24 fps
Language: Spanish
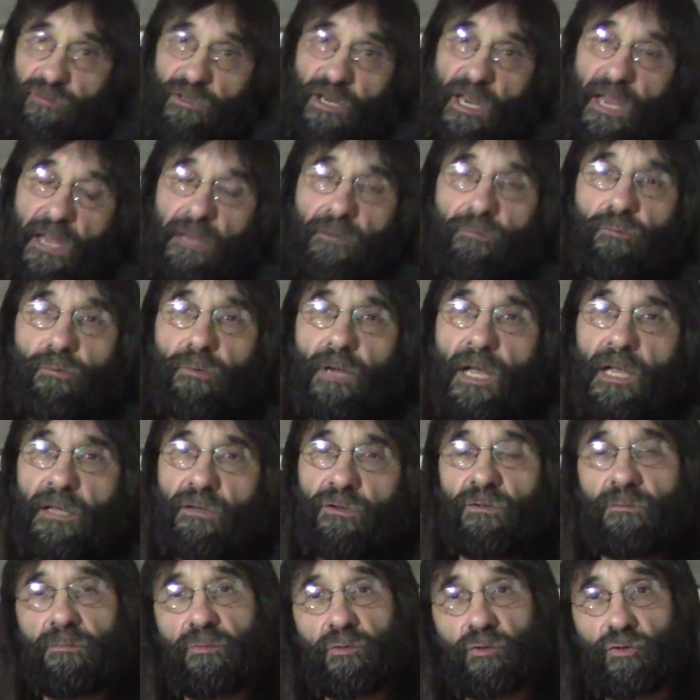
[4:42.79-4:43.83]
O sea, en un
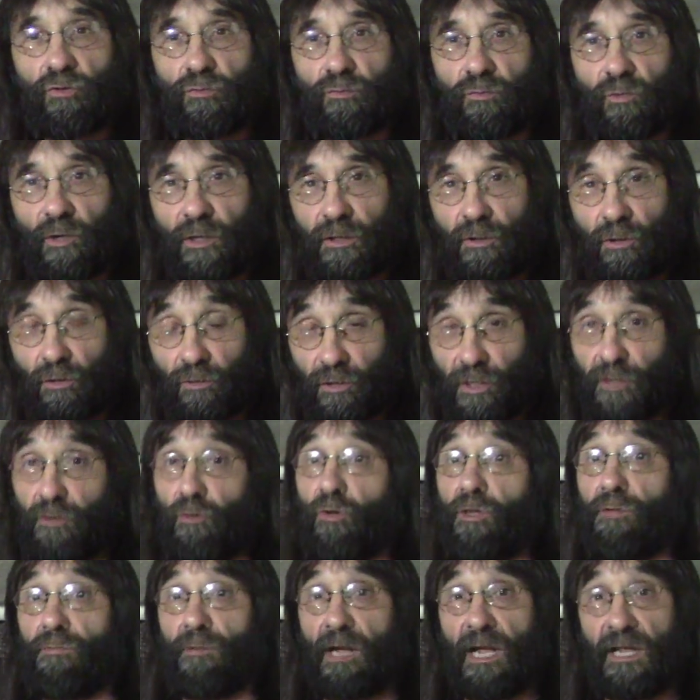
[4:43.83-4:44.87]
año, por supuesto, que
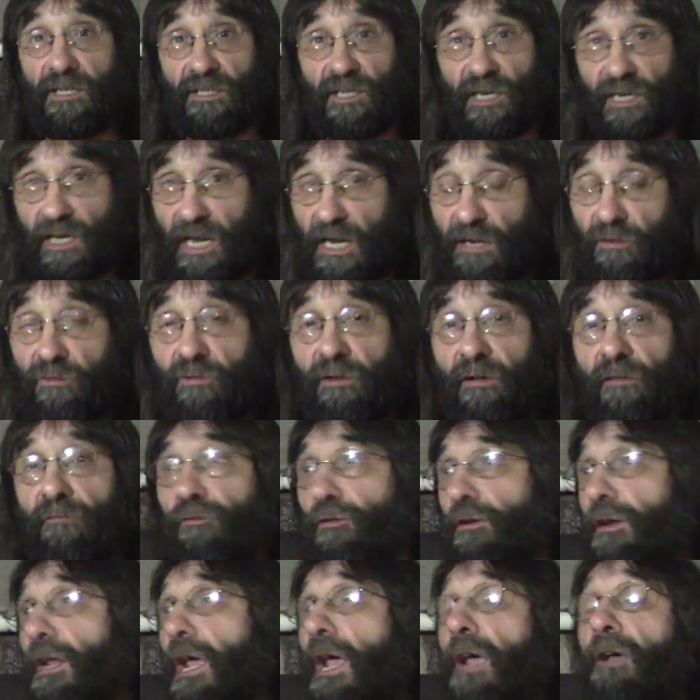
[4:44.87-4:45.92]
no iba a llegar, aunque
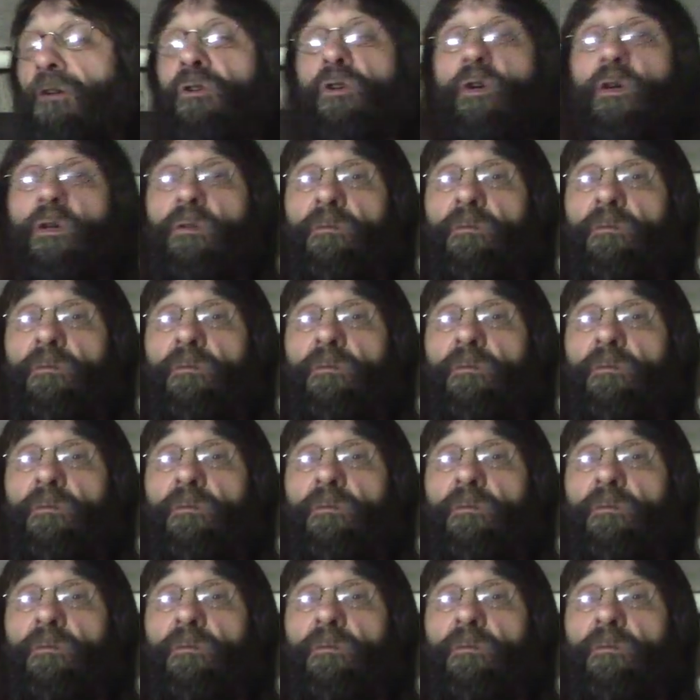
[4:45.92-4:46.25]
fuera